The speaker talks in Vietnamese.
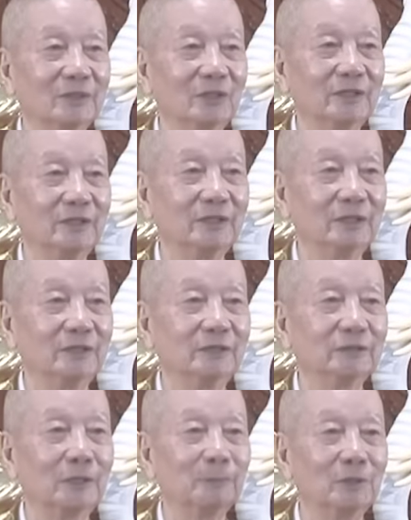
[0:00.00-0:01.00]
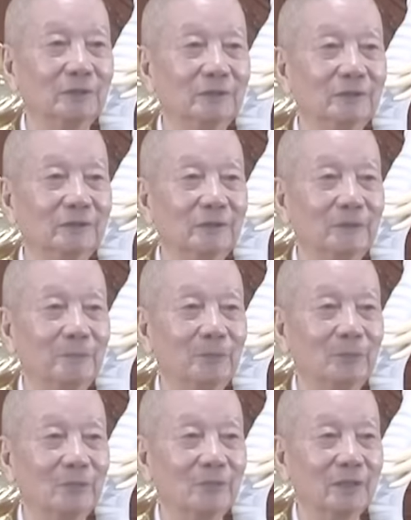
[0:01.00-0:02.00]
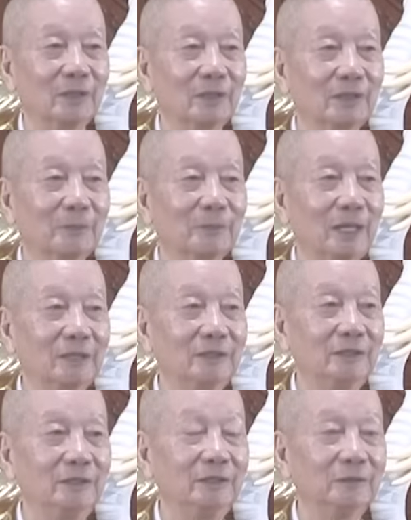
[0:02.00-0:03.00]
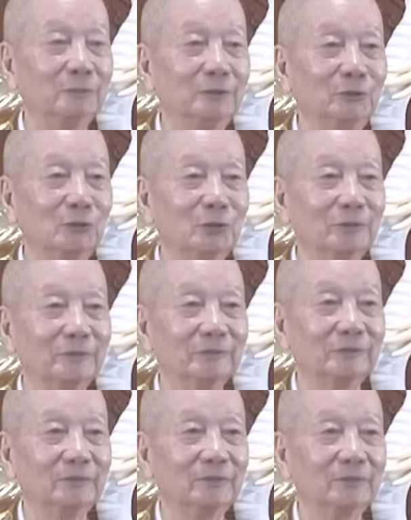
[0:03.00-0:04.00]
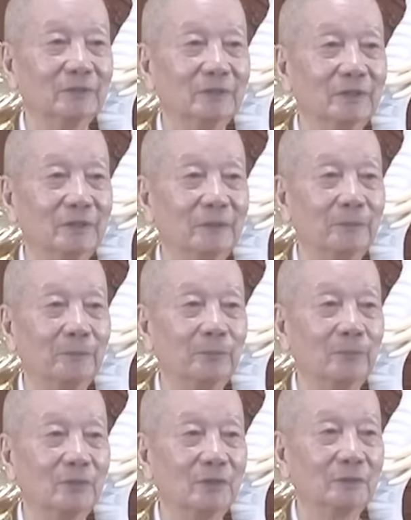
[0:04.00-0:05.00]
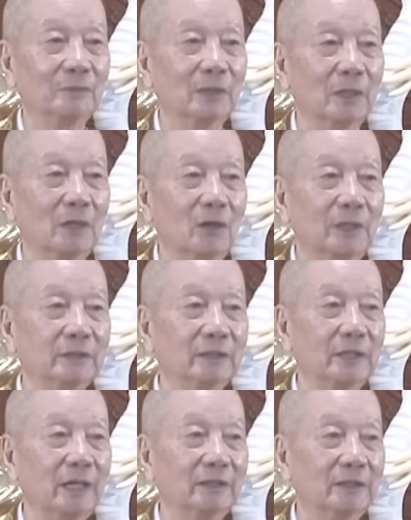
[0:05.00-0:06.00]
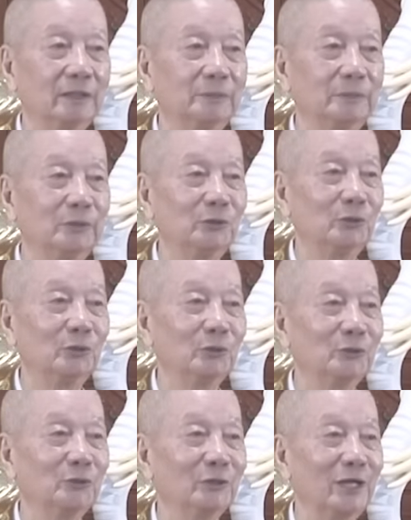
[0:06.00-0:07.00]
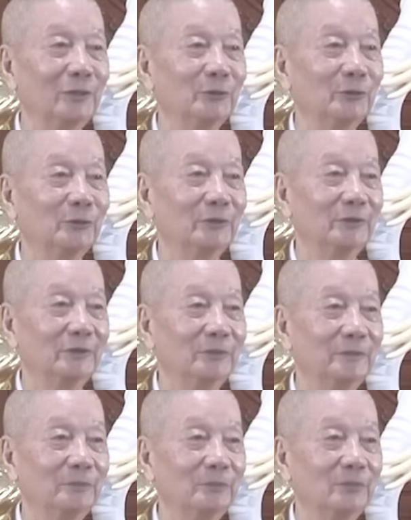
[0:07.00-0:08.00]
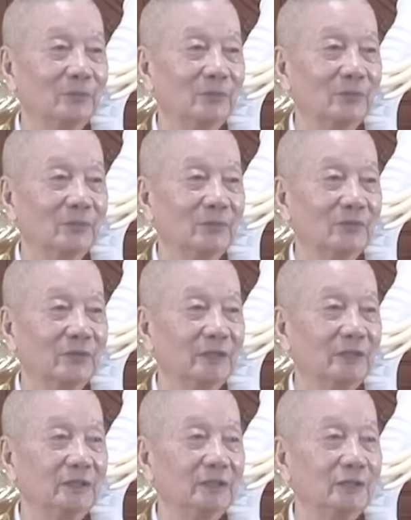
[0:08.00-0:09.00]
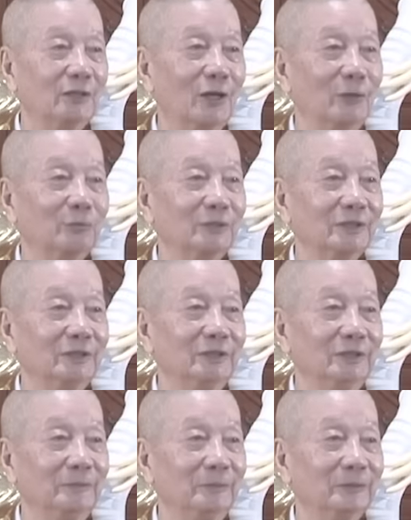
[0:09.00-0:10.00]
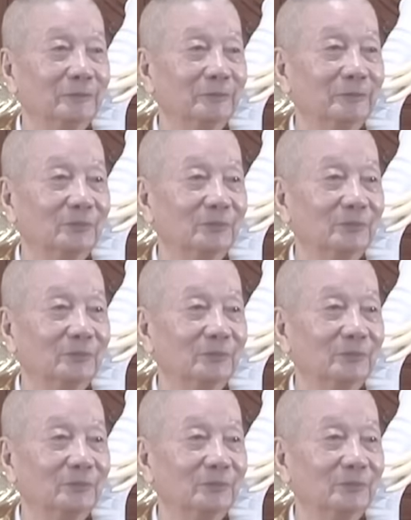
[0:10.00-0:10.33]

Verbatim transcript: gọi là đi hành hương thập tử ta đã năm nay đi được 10 chùa nhưng mà hỏi trở lại 10 chùa chùa nào và đi tới đó học được cái gì phải không?